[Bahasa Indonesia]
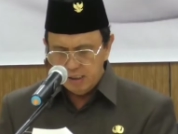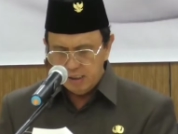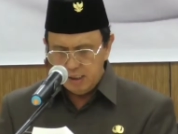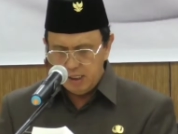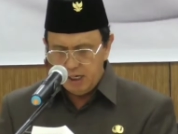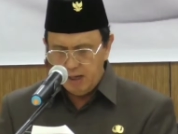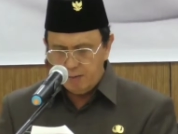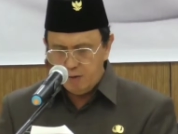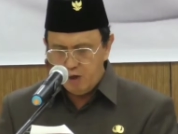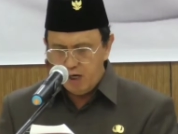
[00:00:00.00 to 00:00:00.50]

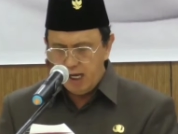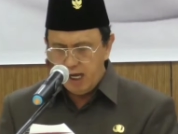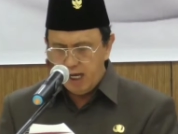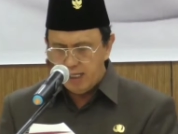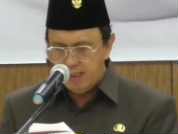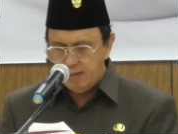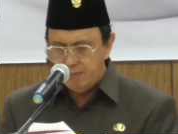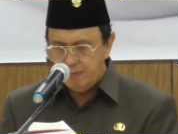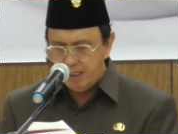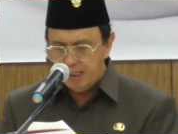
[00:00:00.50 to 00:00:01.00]
tidak boleh
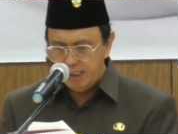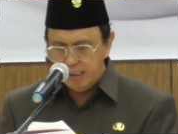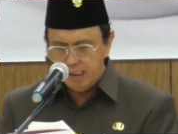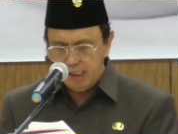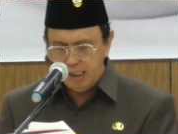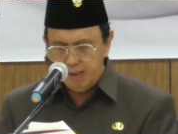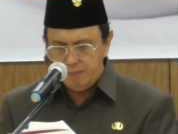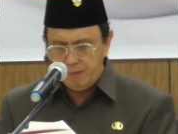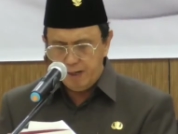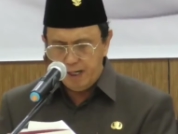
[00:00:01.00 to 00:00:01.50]
hanya
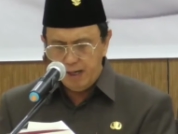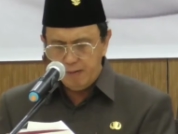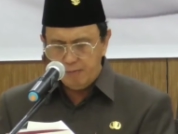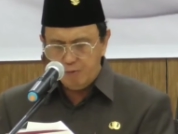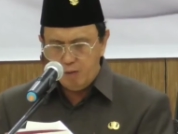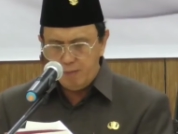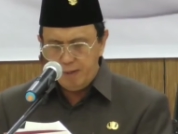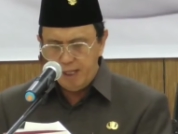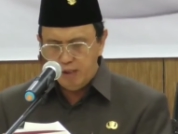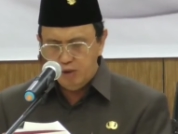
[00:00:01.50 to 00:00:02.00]
berhenti
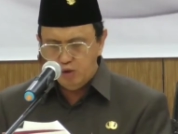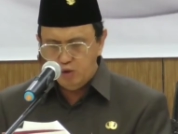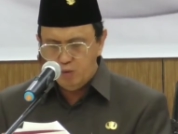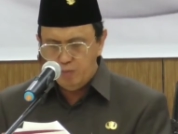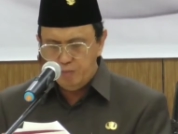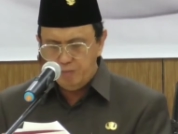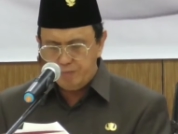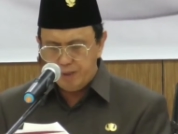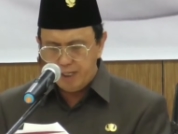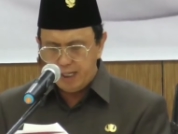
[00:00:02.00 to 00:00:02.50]
pada
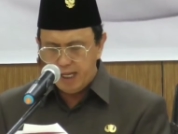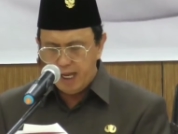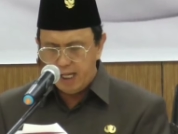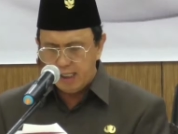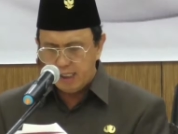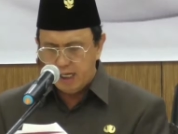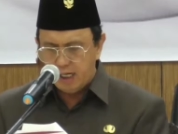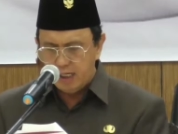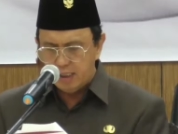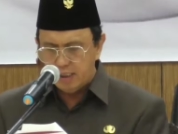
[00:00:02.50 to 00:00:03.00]
momentum
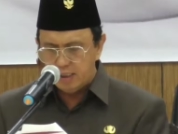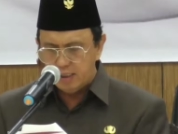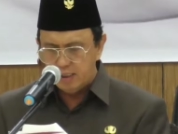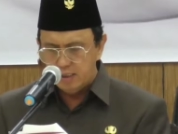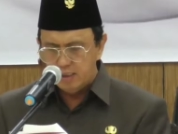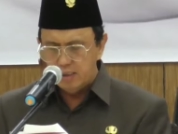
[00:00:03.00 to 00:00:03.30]
peringatan